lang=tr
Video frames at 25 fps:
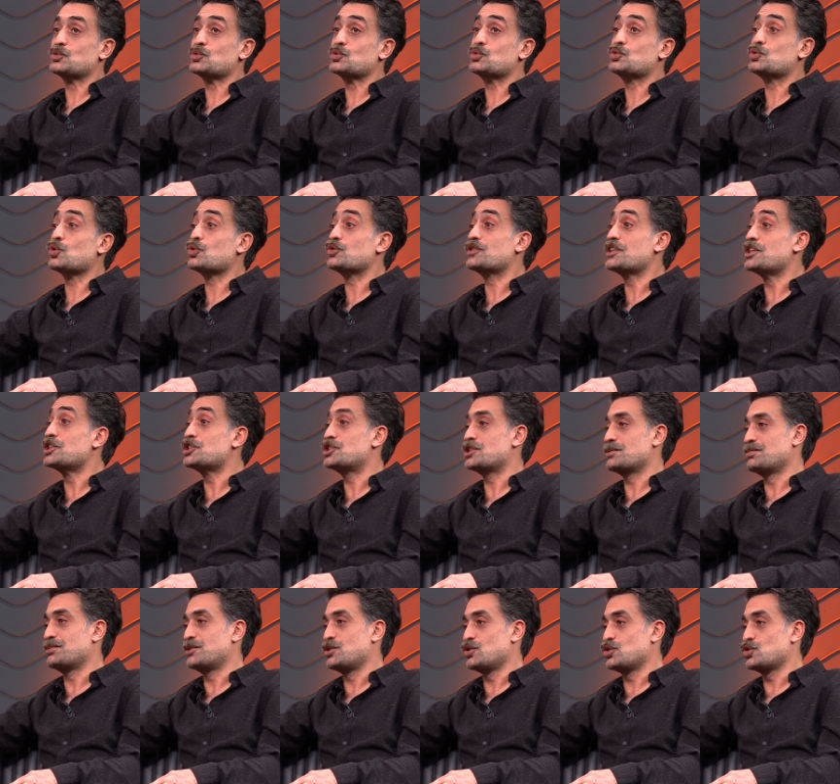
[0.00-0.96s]
çok değişik
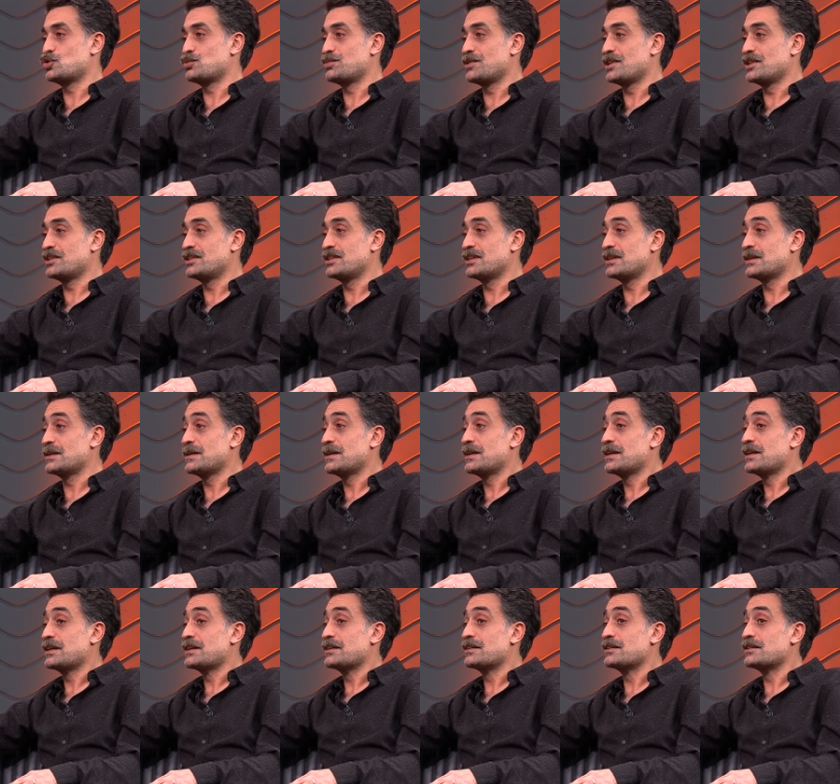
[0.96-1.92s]
bir tecrübeydi.
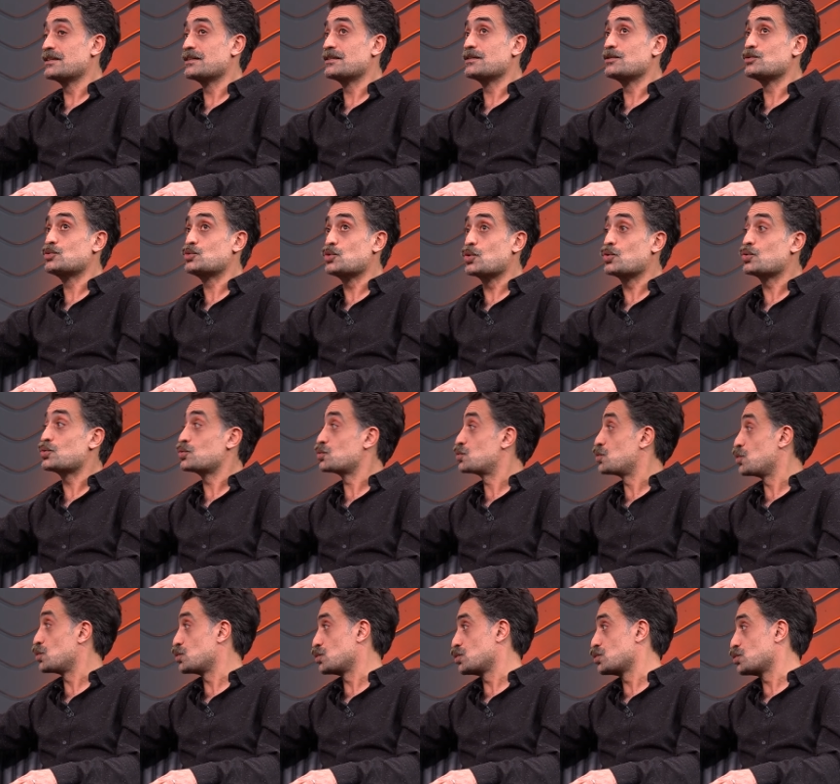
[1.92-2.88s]
Ee, çok, 2001
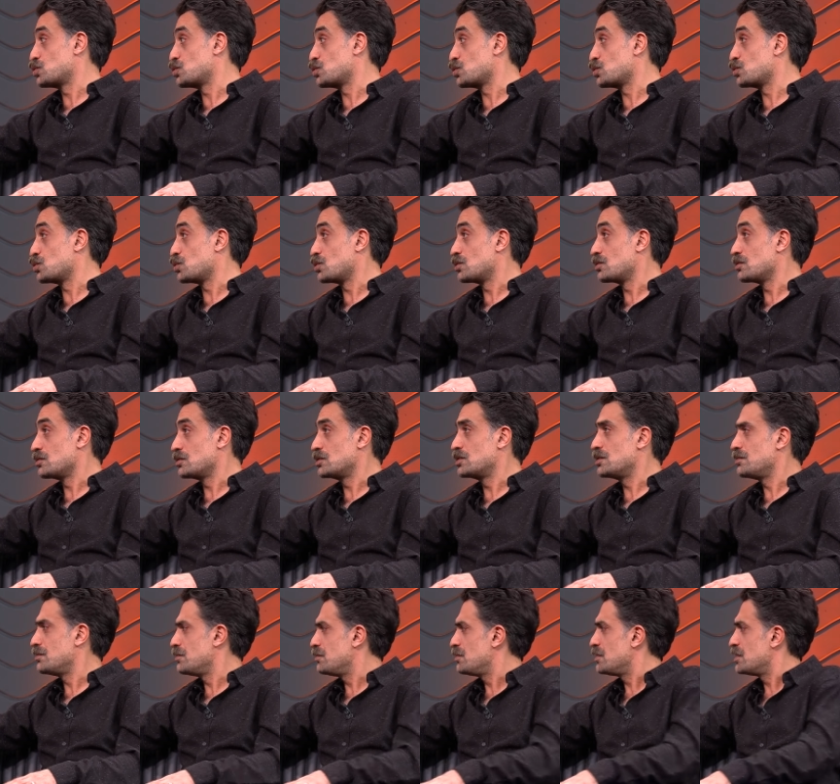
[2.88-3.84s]
çok miydi?
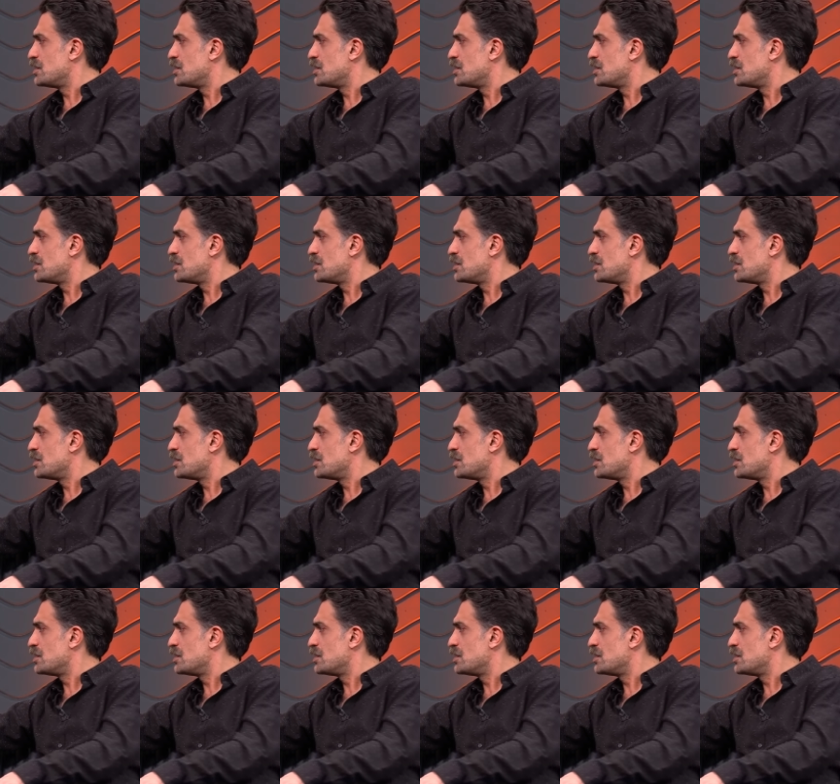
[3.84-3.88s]
2001,